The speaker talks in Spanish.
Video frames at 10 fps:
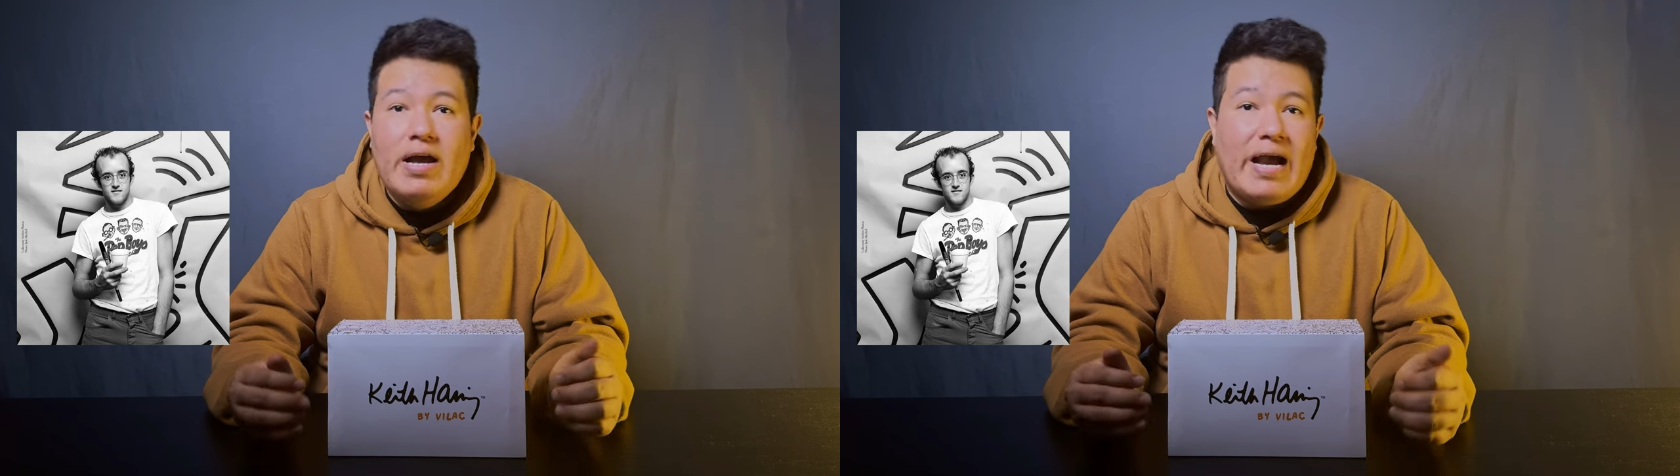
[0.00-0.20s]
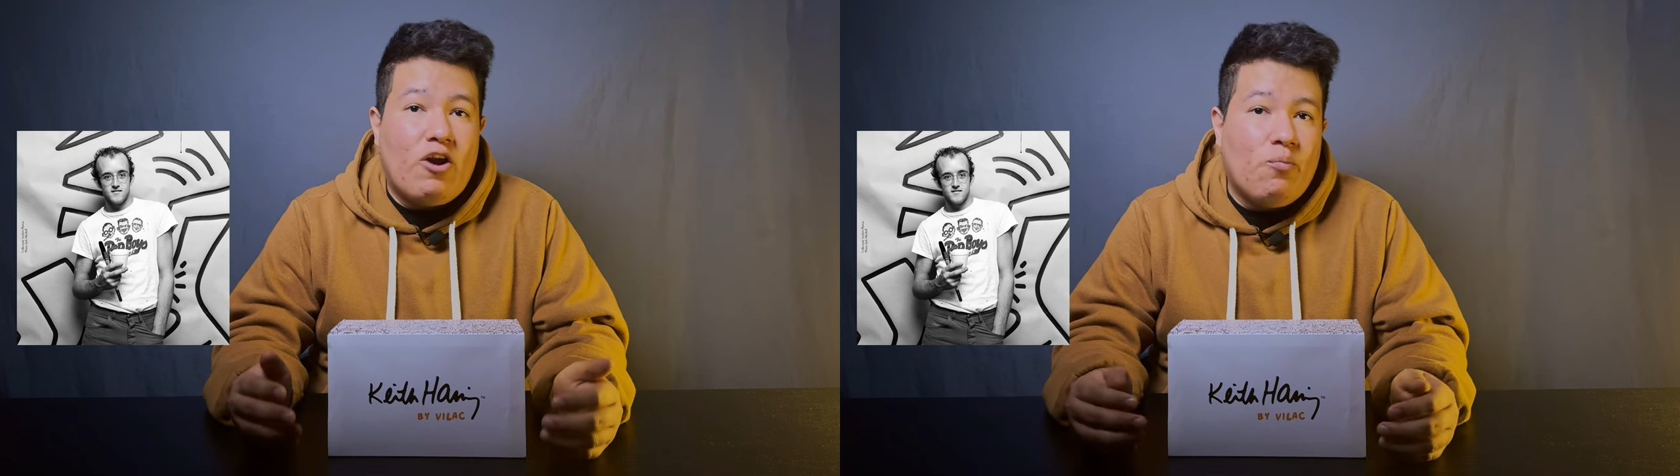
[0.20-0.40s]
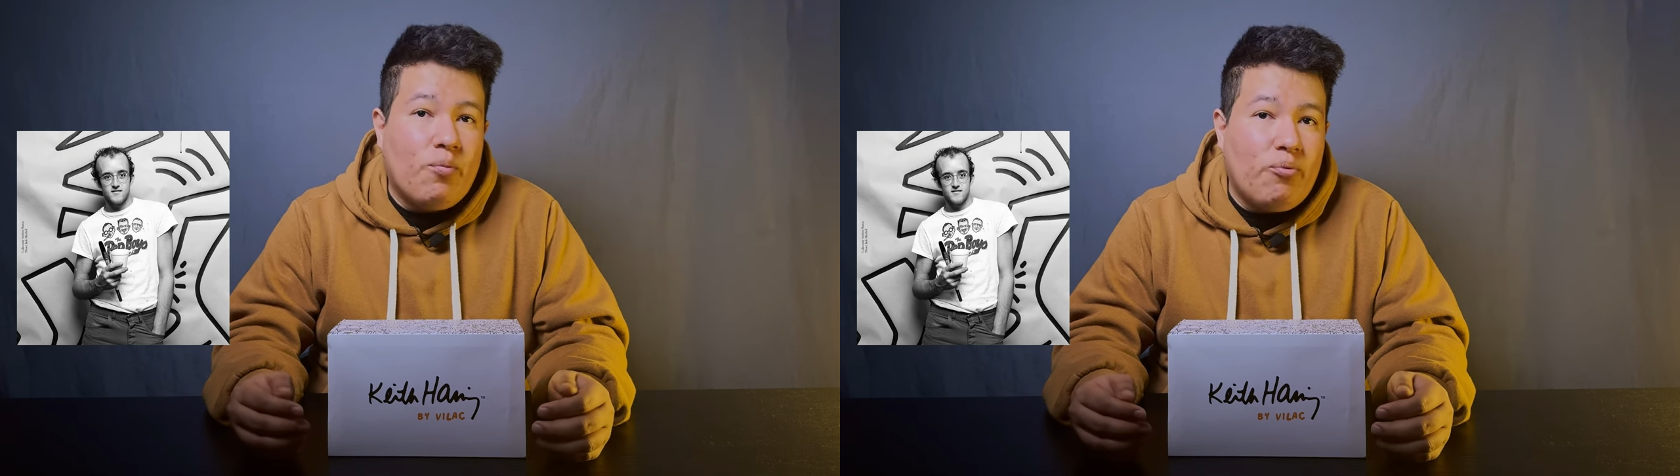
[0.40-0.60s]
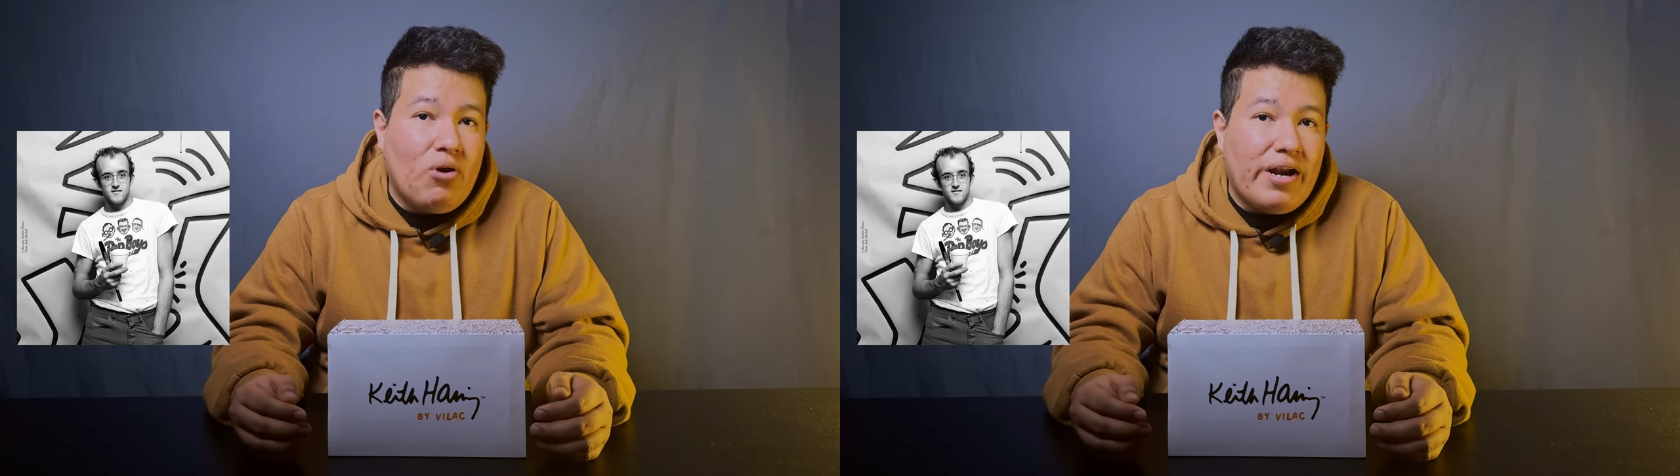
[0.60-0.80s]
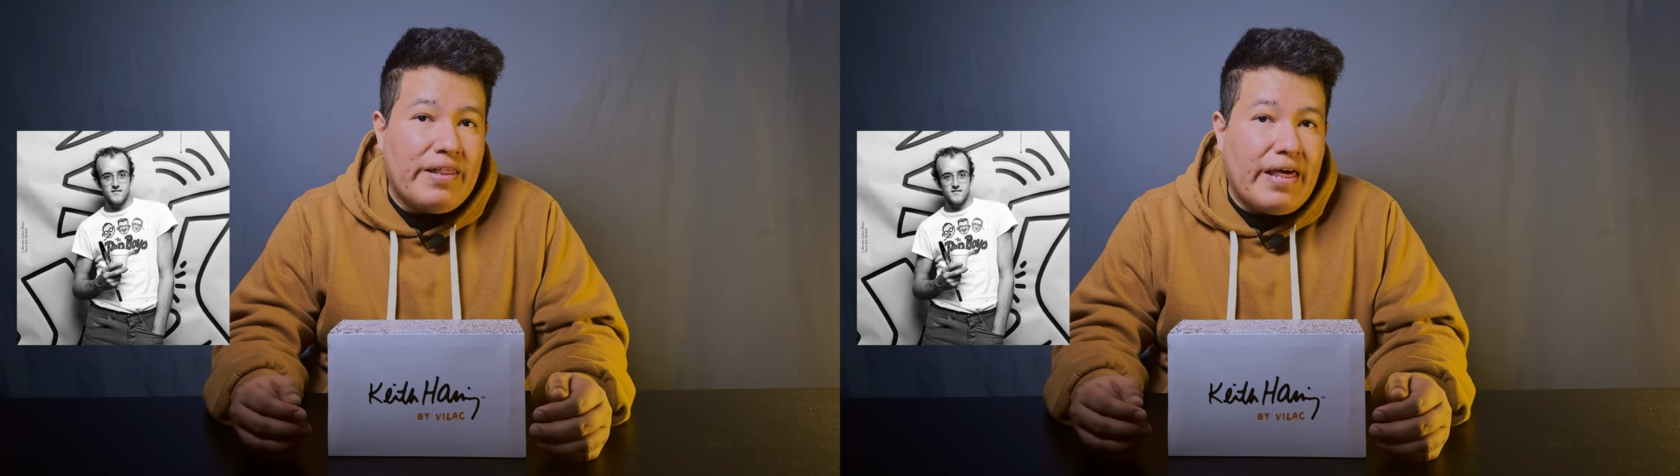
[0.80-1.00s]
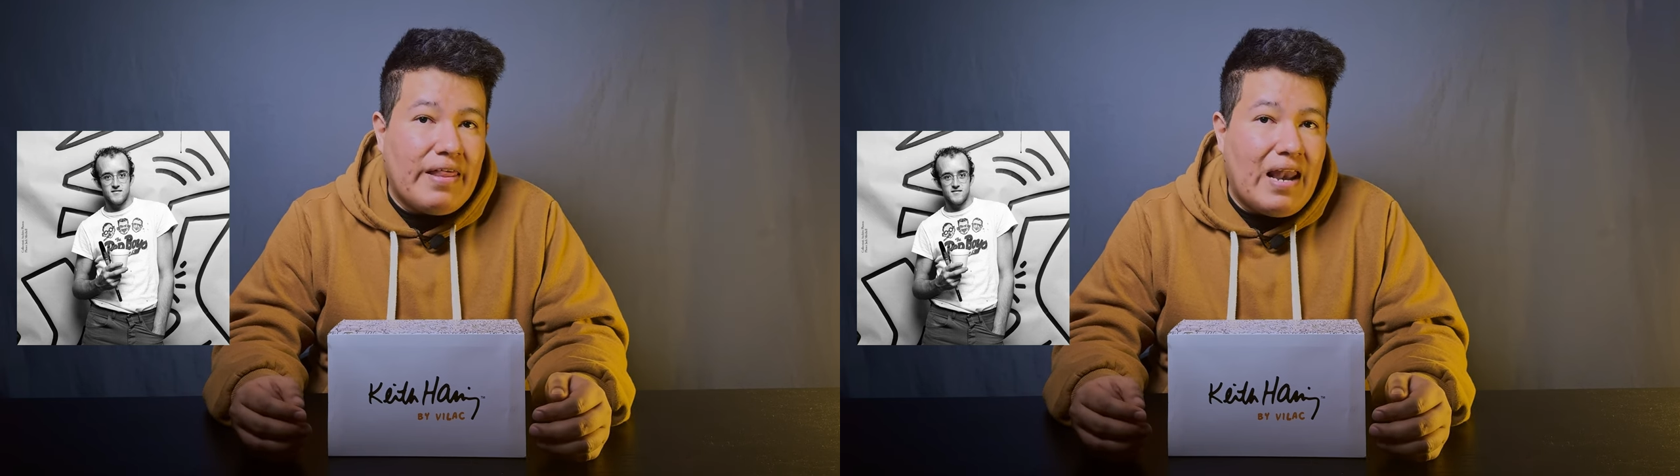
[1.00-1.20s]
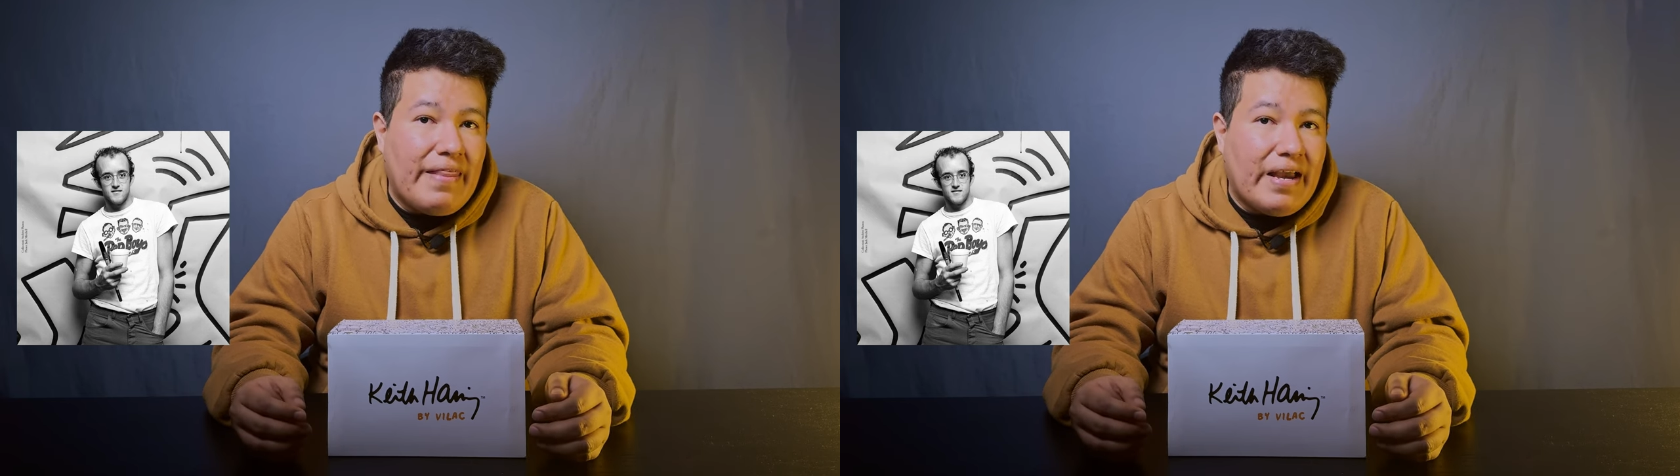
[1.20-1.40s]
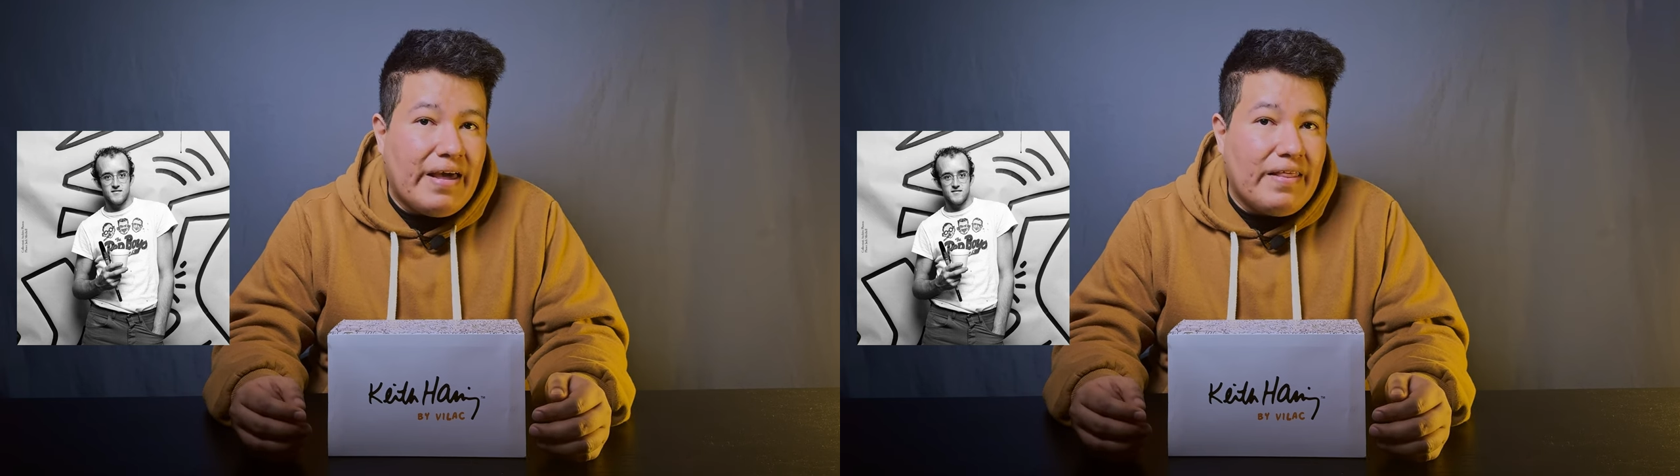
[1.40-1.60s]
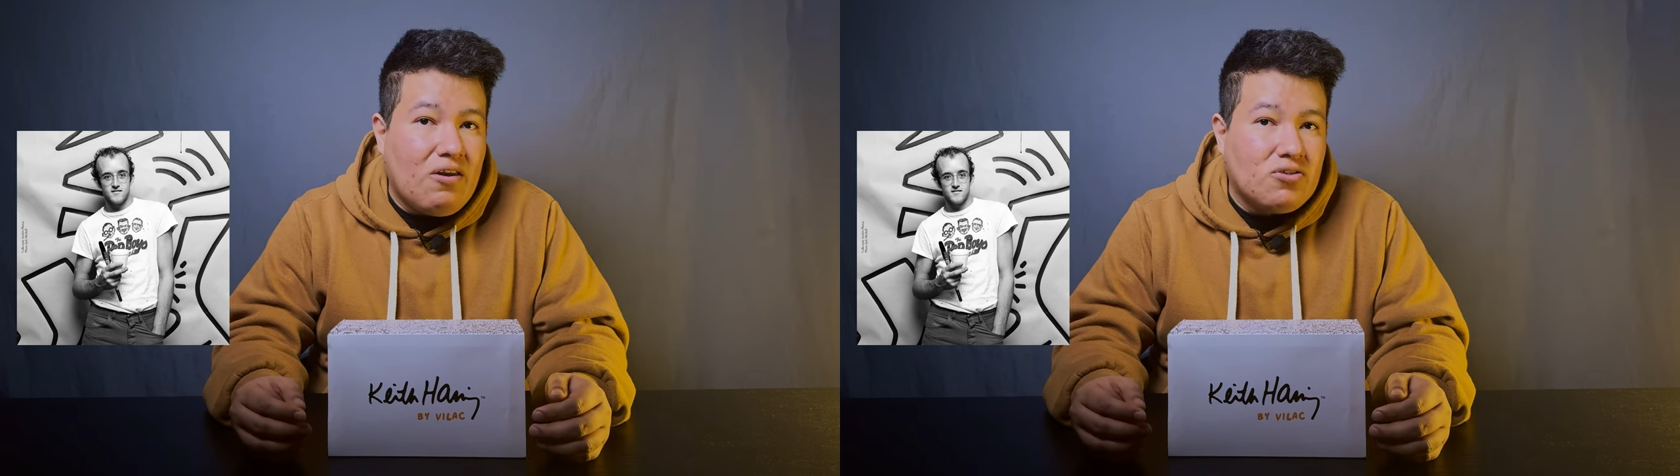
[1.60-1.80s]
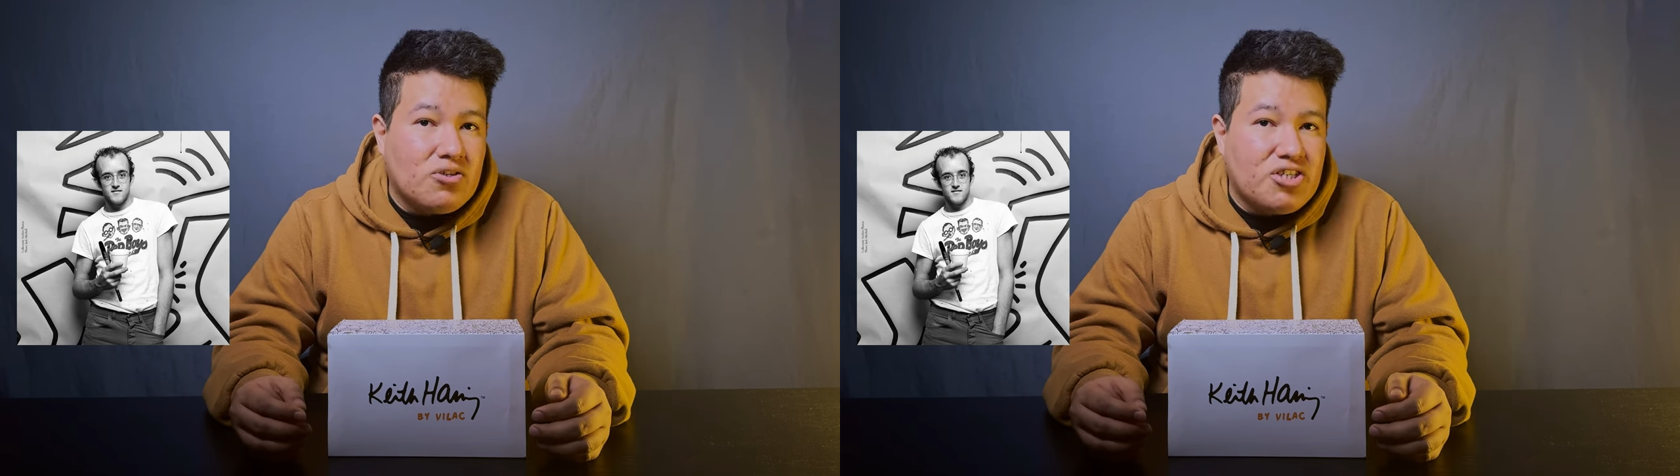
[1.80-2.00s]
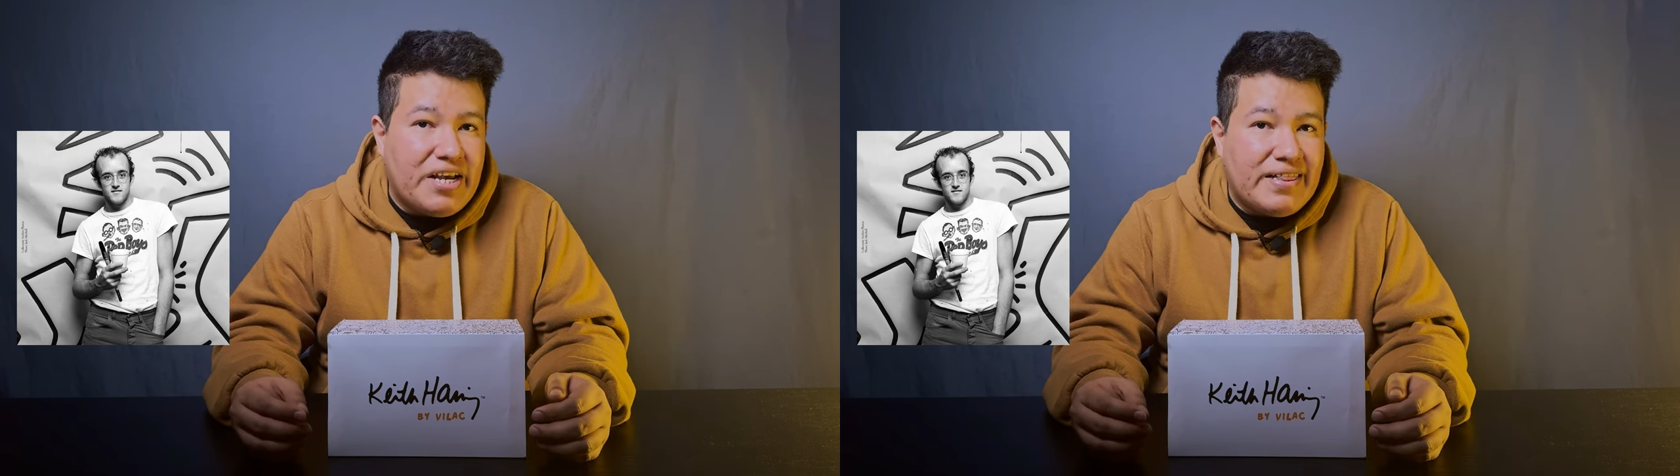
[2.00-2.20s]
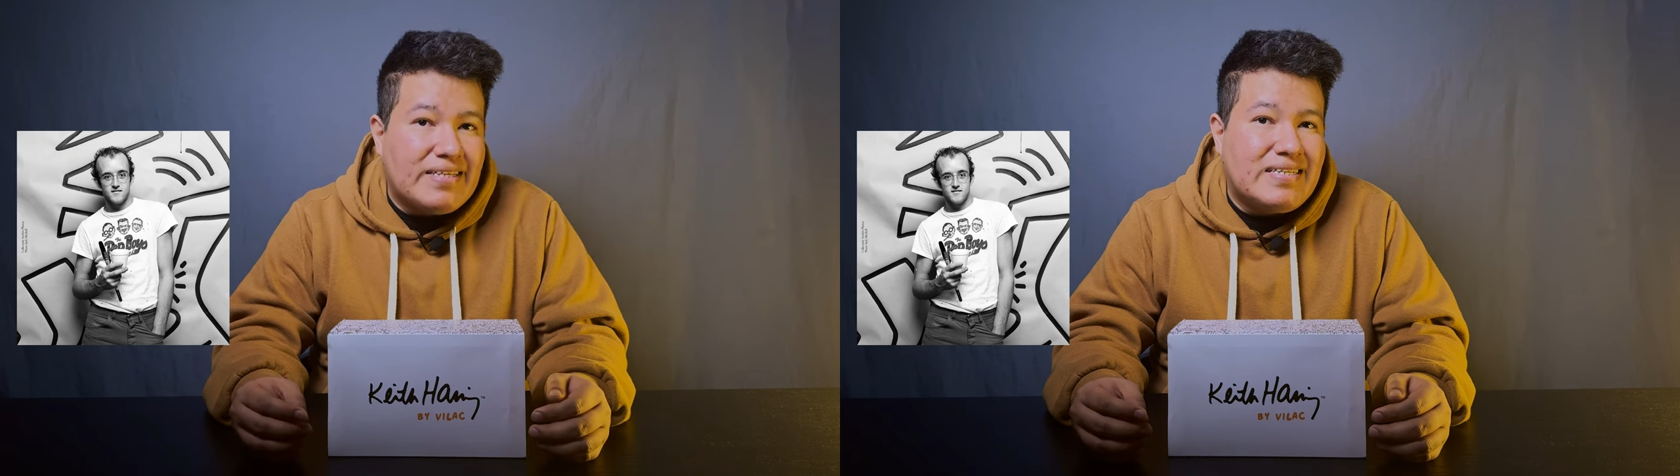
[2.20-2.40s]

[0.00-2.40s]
ganó popularidad en la década de los 80